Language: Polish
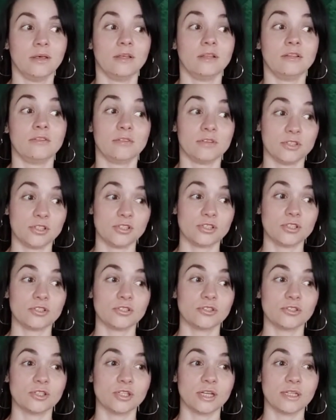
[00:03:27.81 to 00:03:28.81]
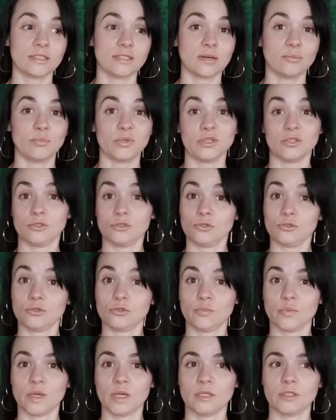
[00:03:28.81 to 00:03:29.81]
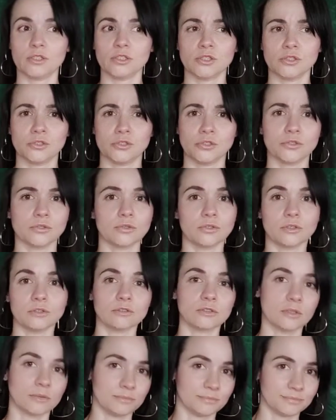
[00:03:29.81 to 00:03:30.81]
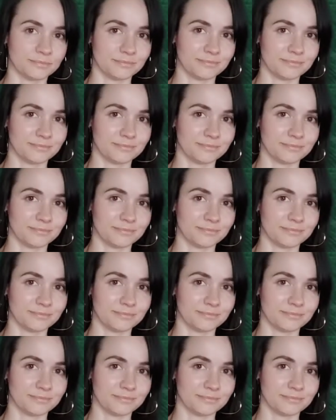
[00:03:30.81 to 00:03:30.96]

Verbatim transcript: 23 lata, 55, 68.